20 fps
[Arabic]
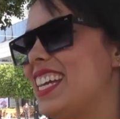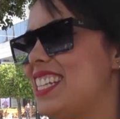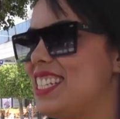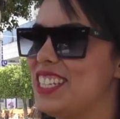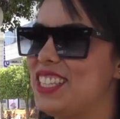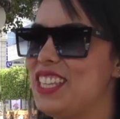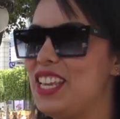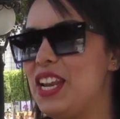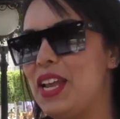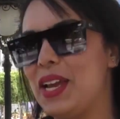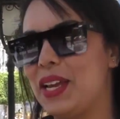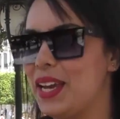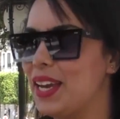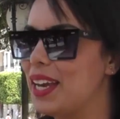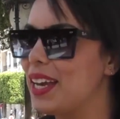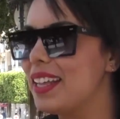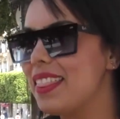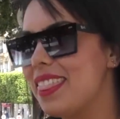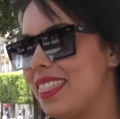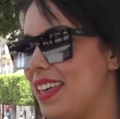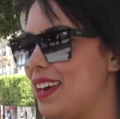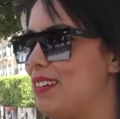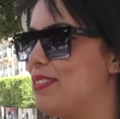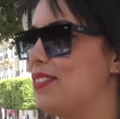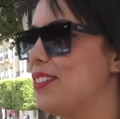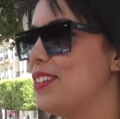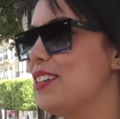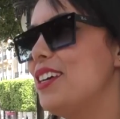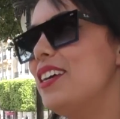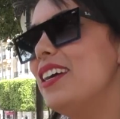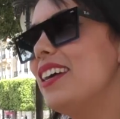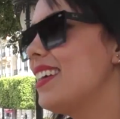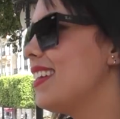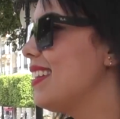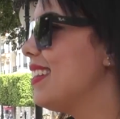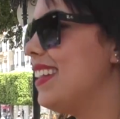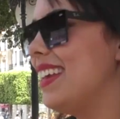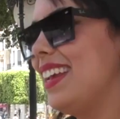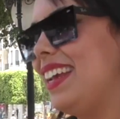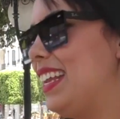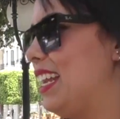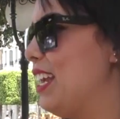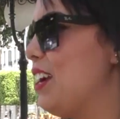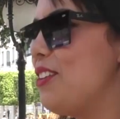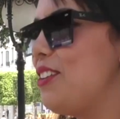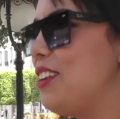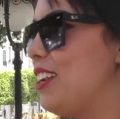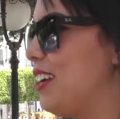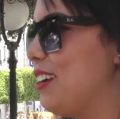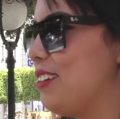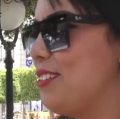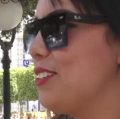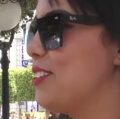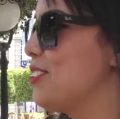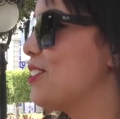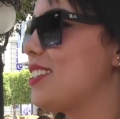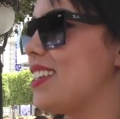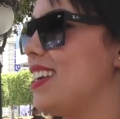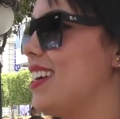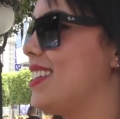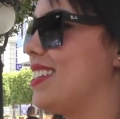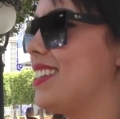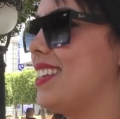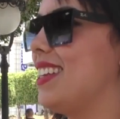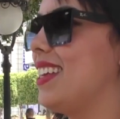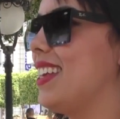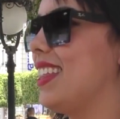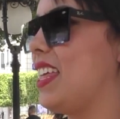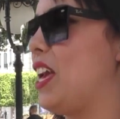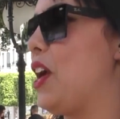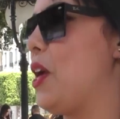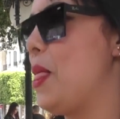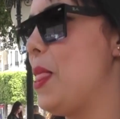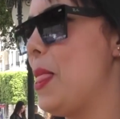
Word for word: كان جيت انا كيف لا ولا هو مش يطلع لا لا ولا مش راجل هذا